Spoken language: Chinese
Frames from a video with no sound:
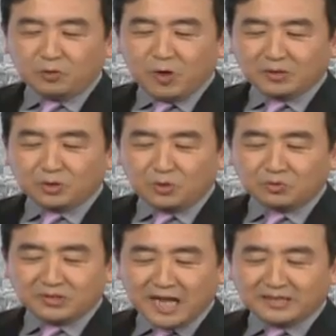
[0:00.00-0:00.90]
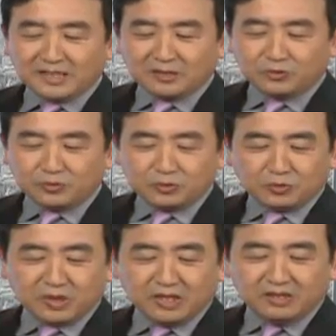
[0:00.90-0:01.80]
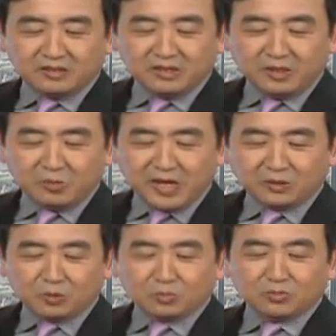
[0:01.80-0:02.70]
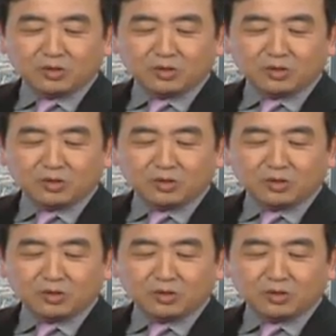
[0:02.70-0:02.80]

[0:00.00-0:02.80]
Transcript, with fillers: 管统战的副总理刘延东、